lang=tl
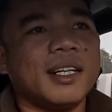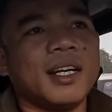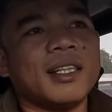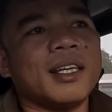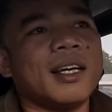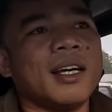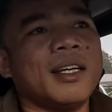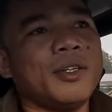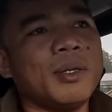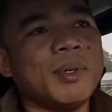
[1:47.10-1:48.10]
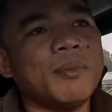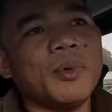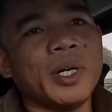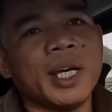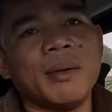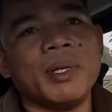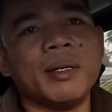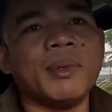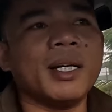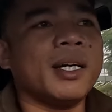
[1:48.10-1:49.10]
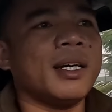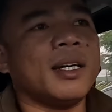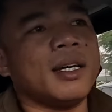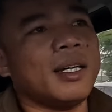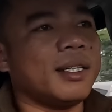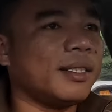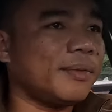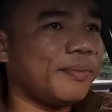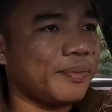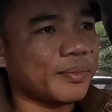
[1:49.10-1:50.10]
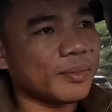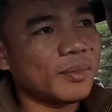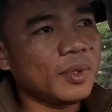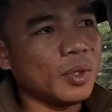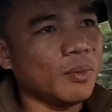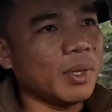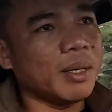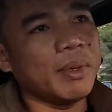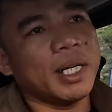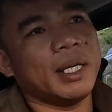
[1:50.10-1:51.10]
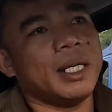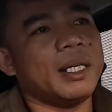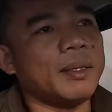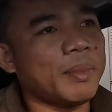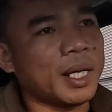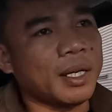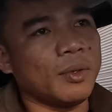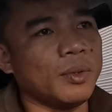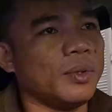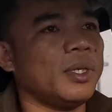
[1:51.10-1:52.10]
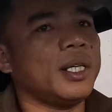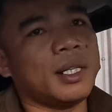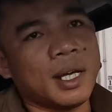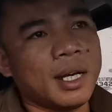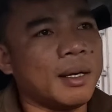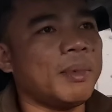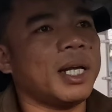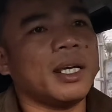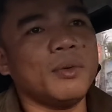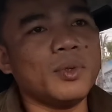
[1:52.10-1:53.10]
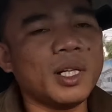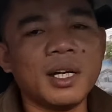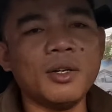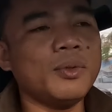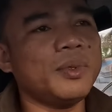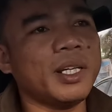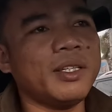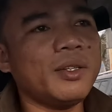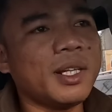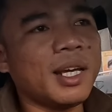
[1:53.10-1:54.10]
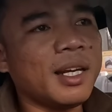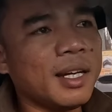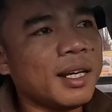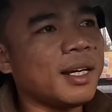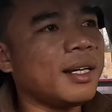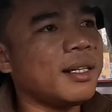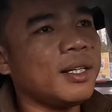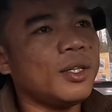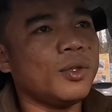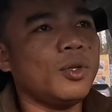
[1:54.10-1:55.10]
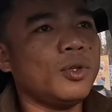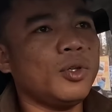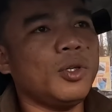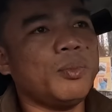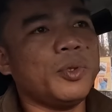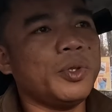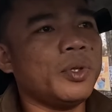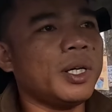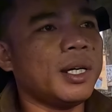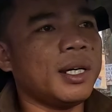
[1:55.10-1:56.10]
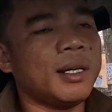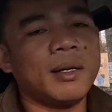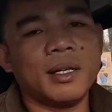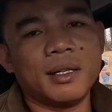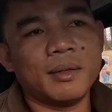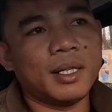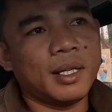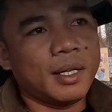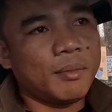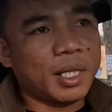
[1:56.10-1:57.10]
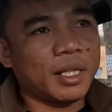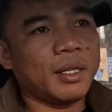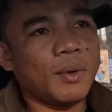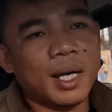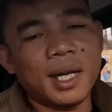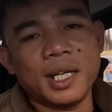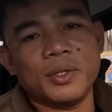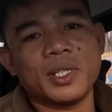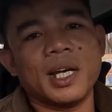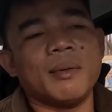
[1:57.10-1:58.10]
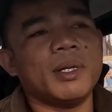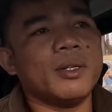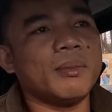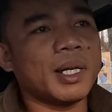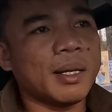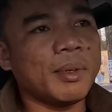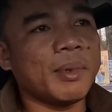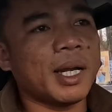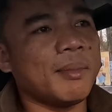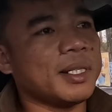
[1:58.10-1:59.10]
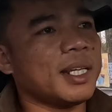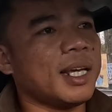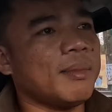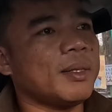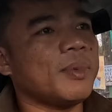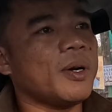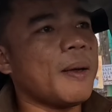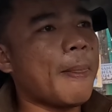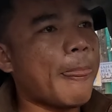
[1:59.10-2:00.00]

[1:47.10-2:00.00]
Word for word: At uh, yun naman po ay amin namang, uh, kumbaga man ay parang lugod at uh, malaking utang na loob sa inyo dahil tuloy-tuloy uh, po yung uh, pagtitiwala nyo sa amin, no? Maraming maraming salamat po.